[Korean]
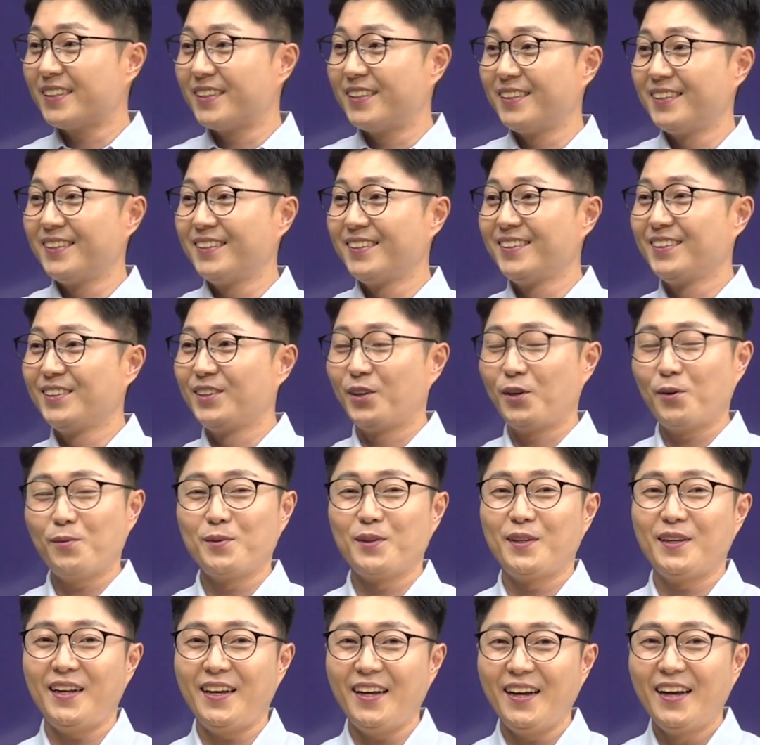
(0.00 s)
그
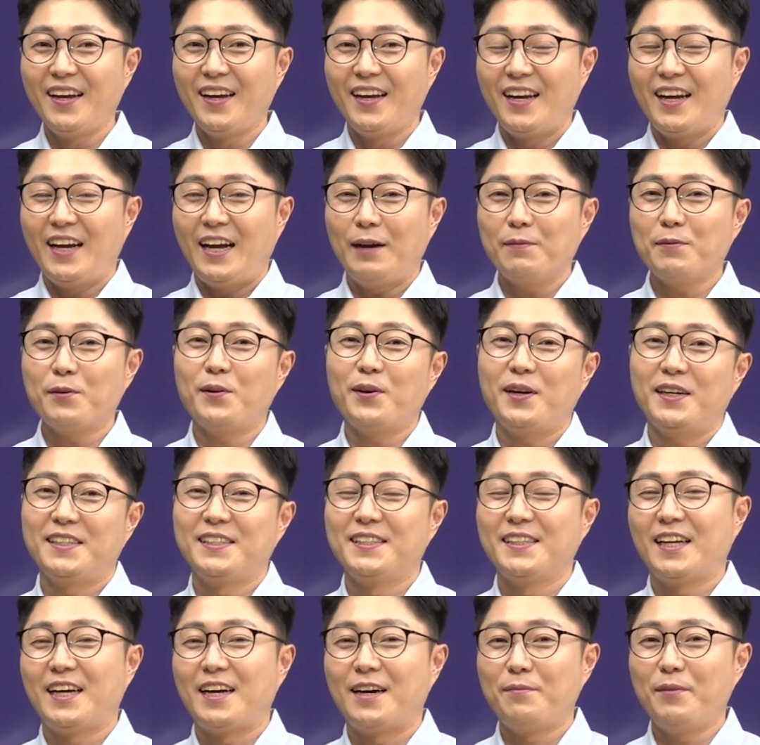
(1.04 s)
여러분들이
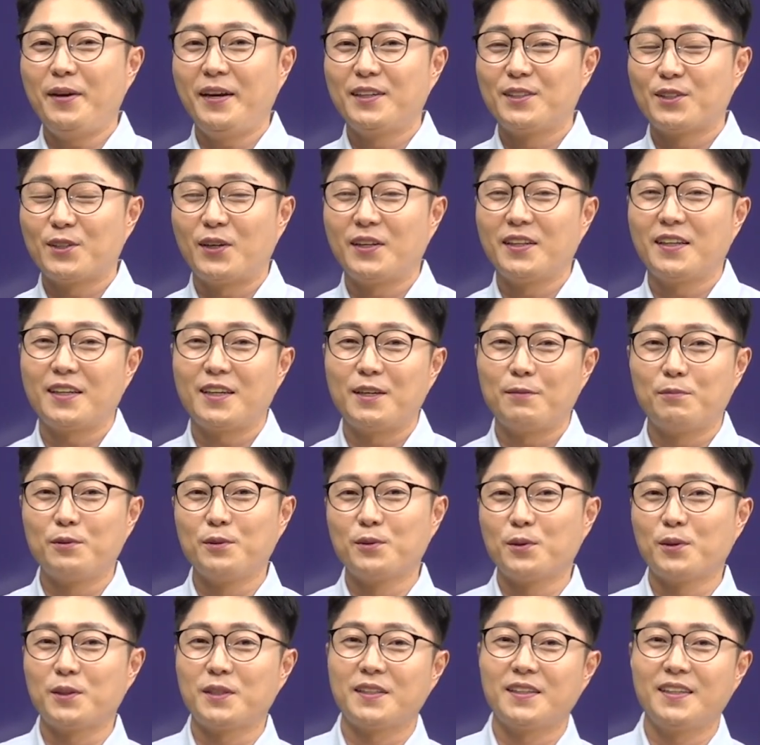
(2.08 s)
합격하신 다음에 저한테 기쁜
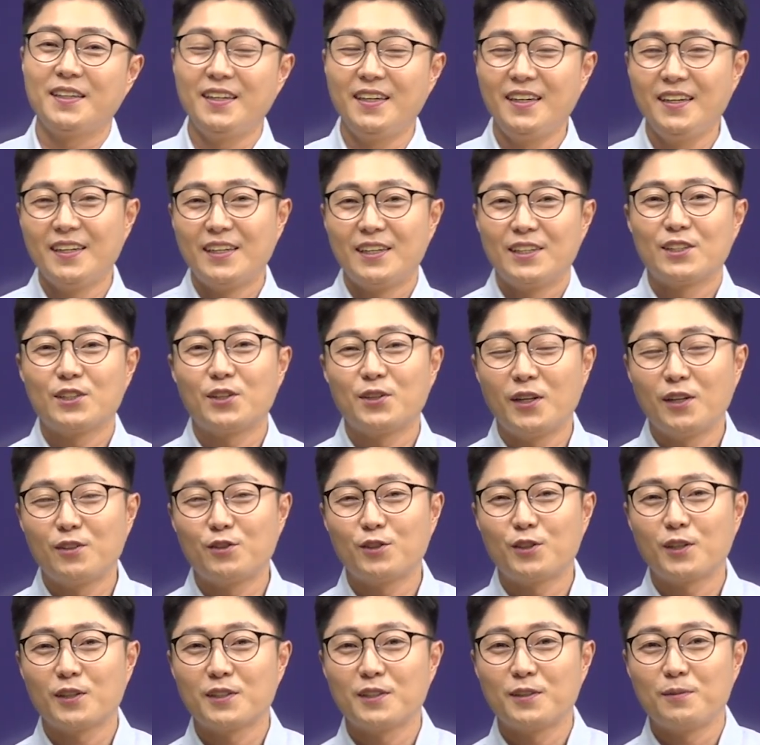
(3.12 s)
소식을
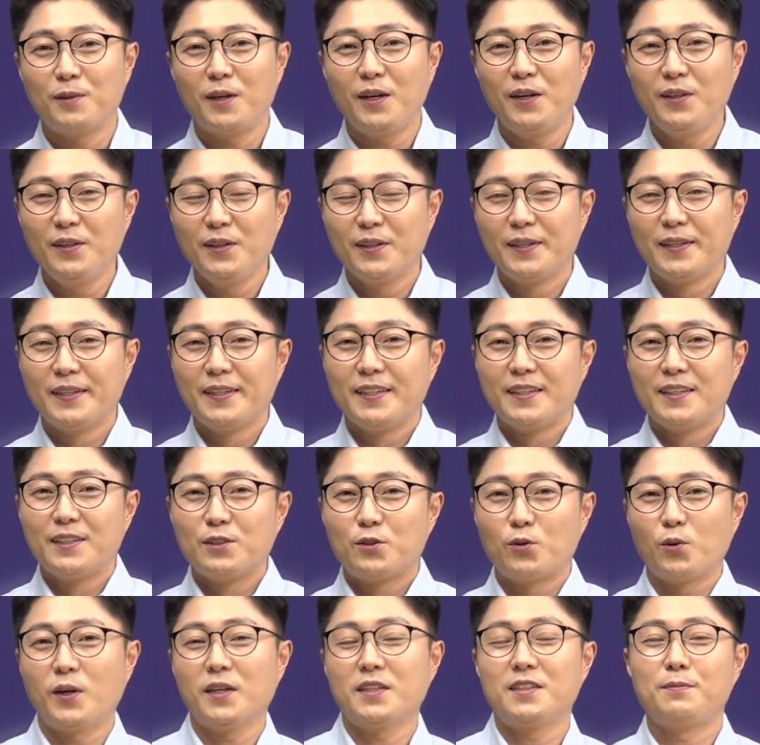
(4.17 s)
전해주셨으면
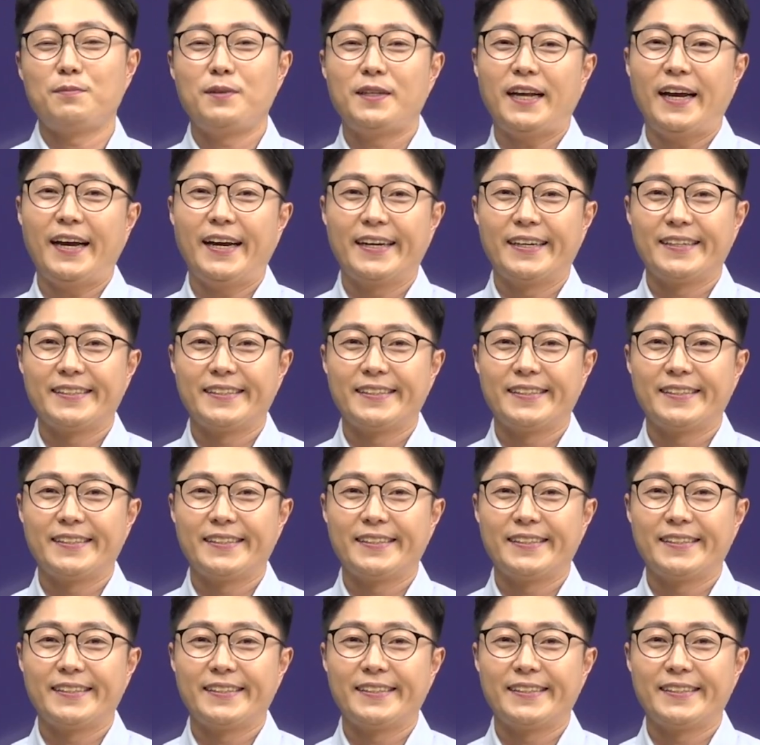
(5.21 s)
좋겠습니다.